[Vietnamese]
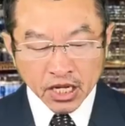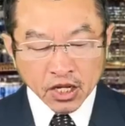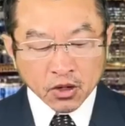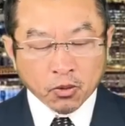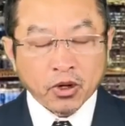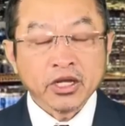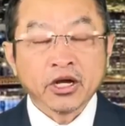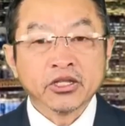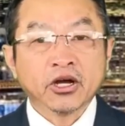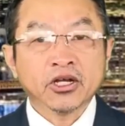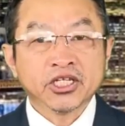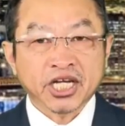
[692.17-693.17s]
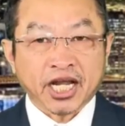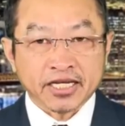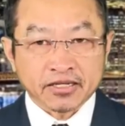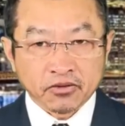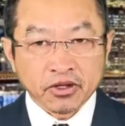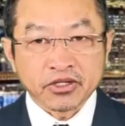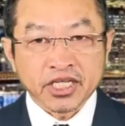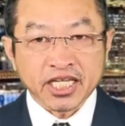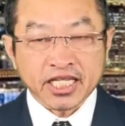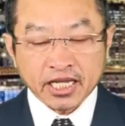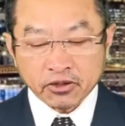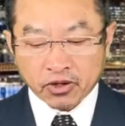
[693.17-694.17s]
我要要热种的，绝
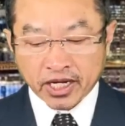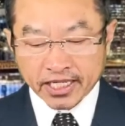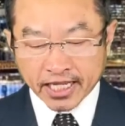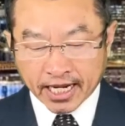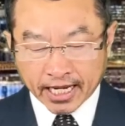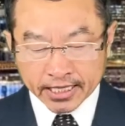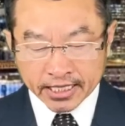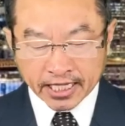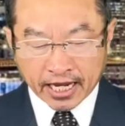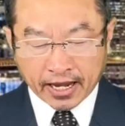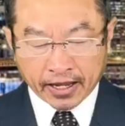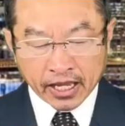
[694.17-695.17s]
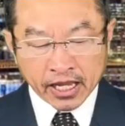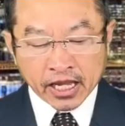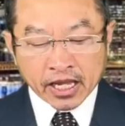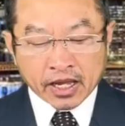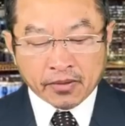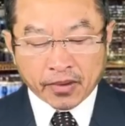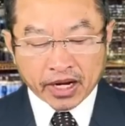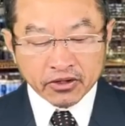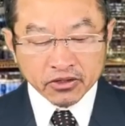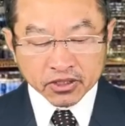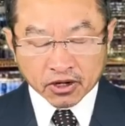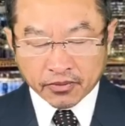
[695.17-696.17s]
对有可能的拉西啊。mà
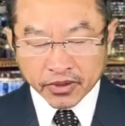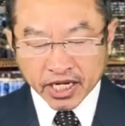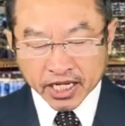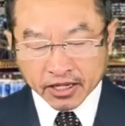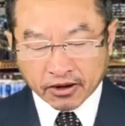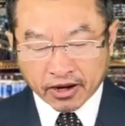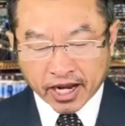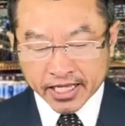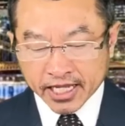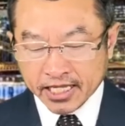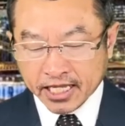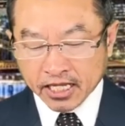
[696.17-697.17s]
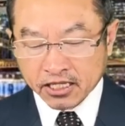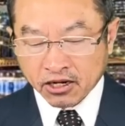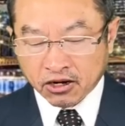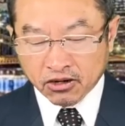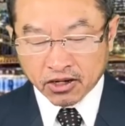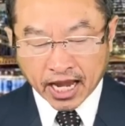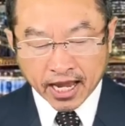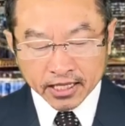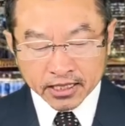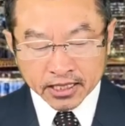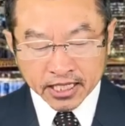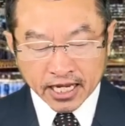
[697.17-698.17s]
nuôi tao làm một sát tử hay tiệt tết trời lá
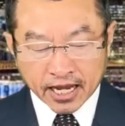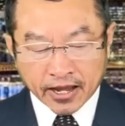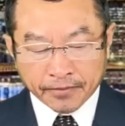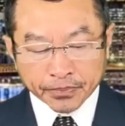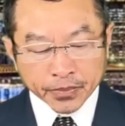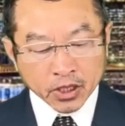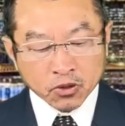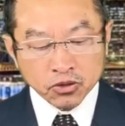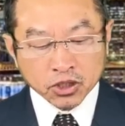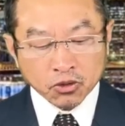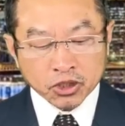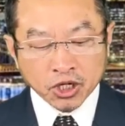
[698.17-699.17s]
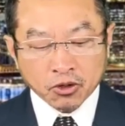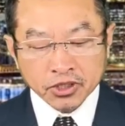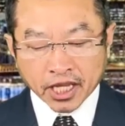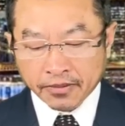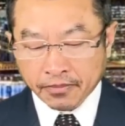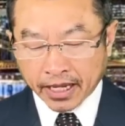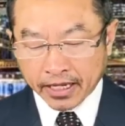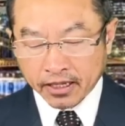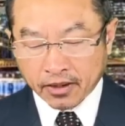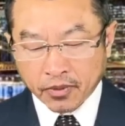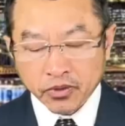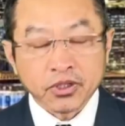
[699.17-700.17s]
xìa cô tao trâu tên mình
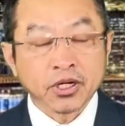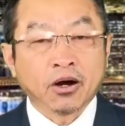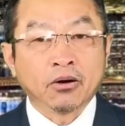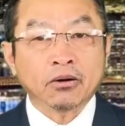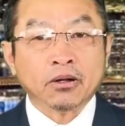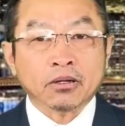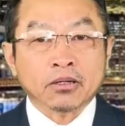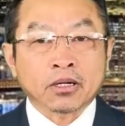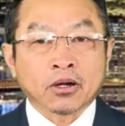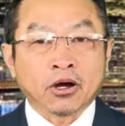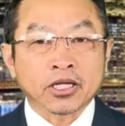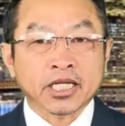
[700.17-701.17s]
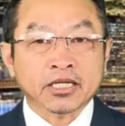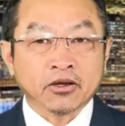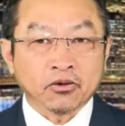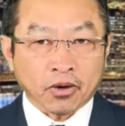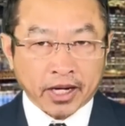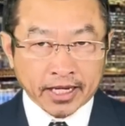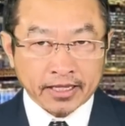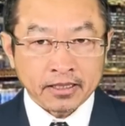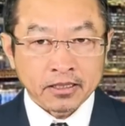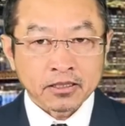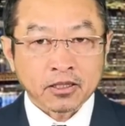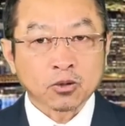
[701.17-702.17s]
là một trâu khó tết trời dục lình
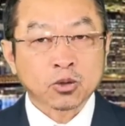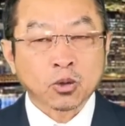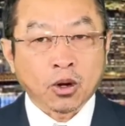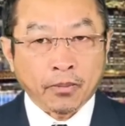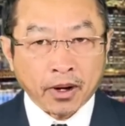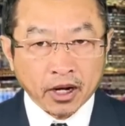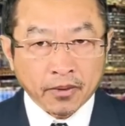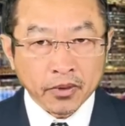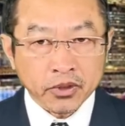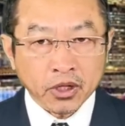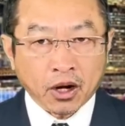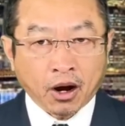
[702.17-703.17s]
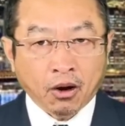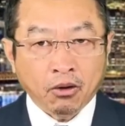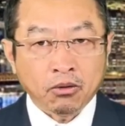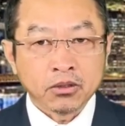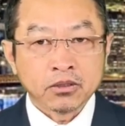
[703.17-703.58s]
tao tua phải là một trâu hậu